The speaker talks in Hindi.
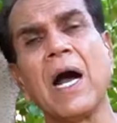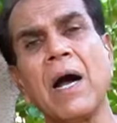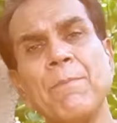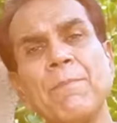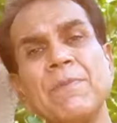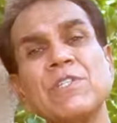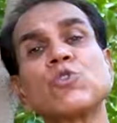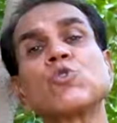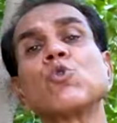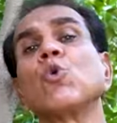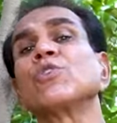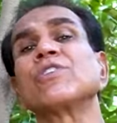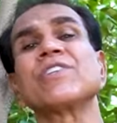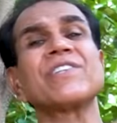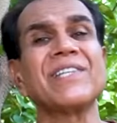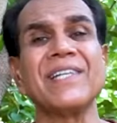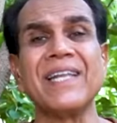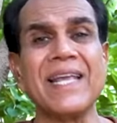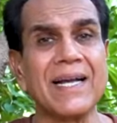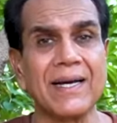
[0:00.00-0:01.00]
आप में
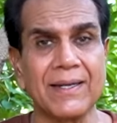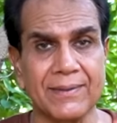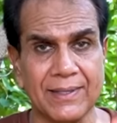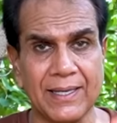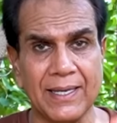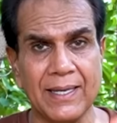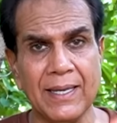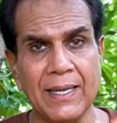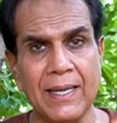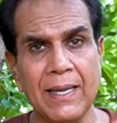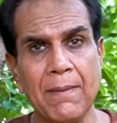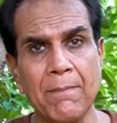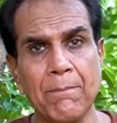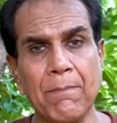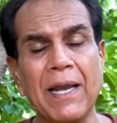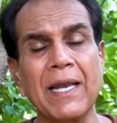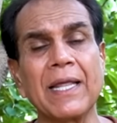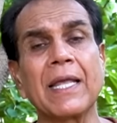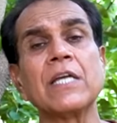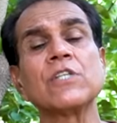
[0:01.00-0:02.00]
सोजिश नहीं करते
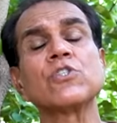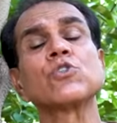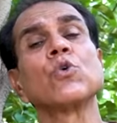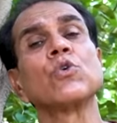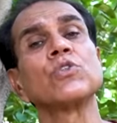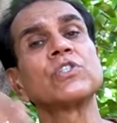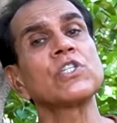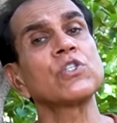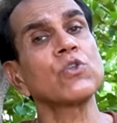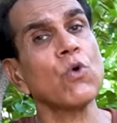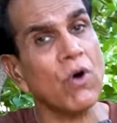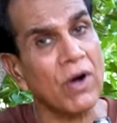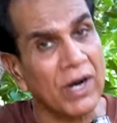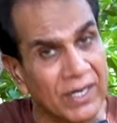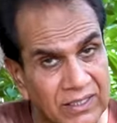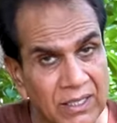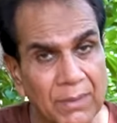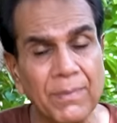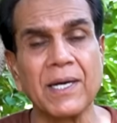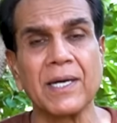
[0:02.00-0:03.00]
बल्कि सोजिश को
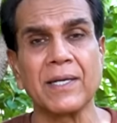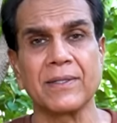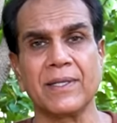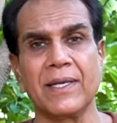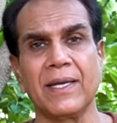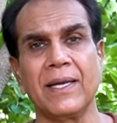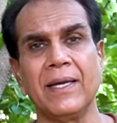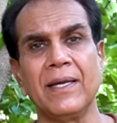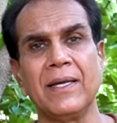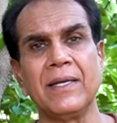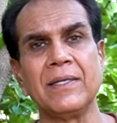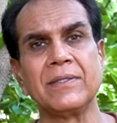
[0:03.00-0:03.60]
ख़त्म करते हैं